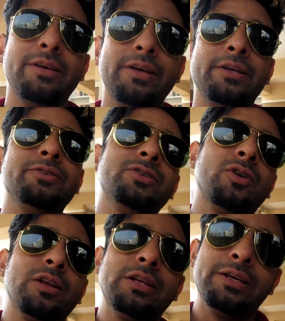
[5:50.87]
इंजन
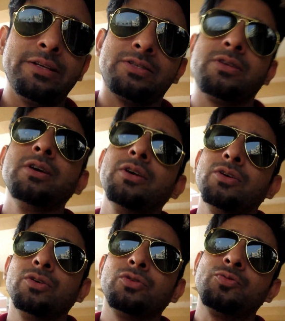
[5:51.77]
ऑयल इज़
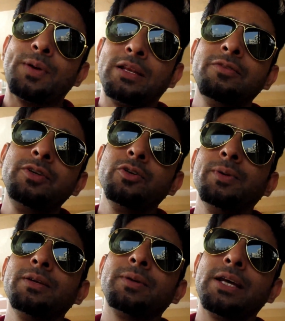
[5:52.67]
जो पहले वीडियो
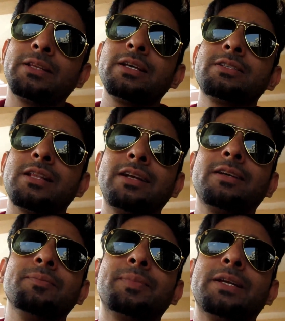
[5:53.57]
मैंने बनाया था एक स्लाइट
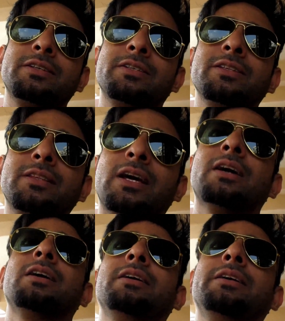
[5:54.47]
कंपैरिजन
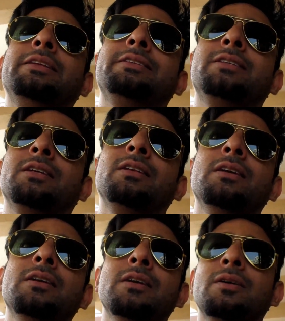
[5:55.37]
था इनिशियल
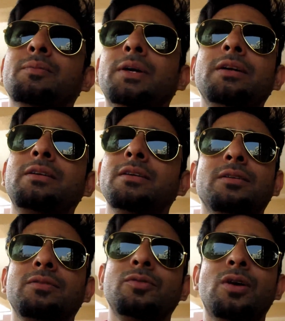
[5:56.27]
बट
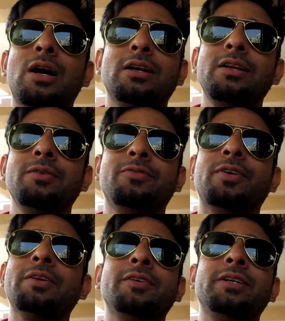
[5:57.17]
वो हार्डली
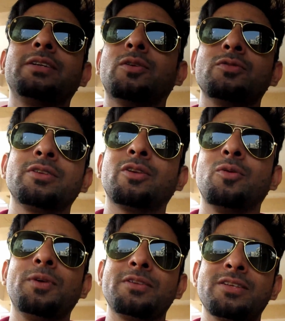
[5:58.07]
500,000
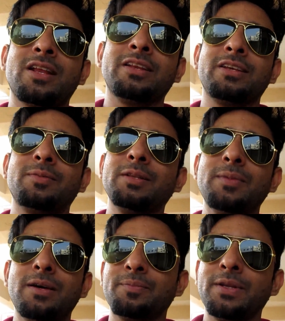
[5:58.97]
किलोमीटर चलाने के बाद
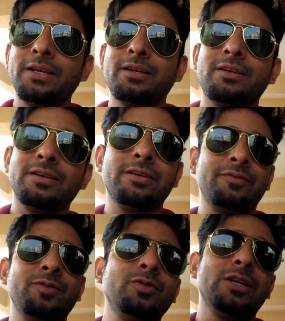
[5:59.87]
मैं अपना एक
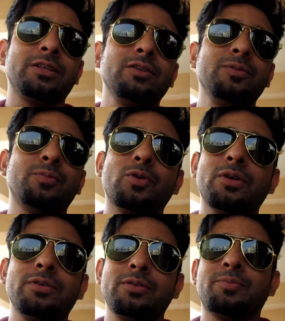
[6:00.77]
रिव्यू दिया था
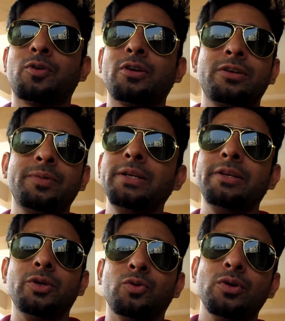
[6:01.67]
प्रोडक्ट बिंग
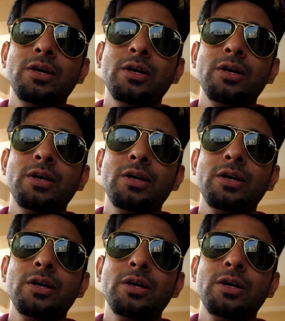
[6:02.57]
न्यू